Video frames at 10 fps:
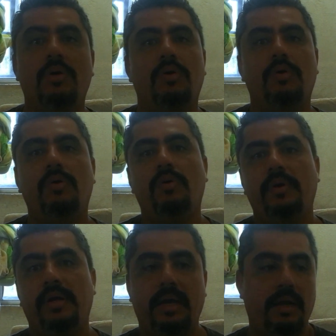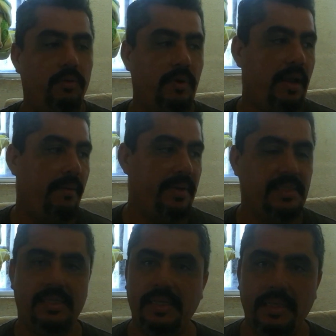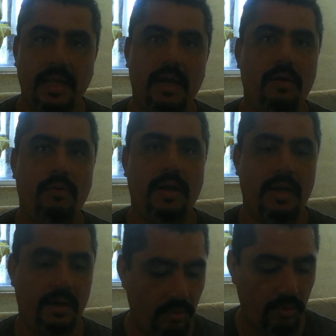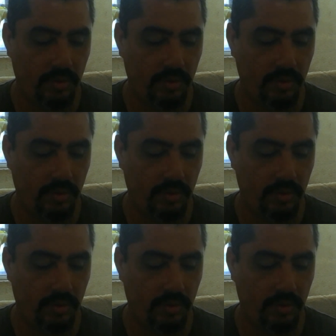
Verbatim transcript: o en alguna mesita o en algo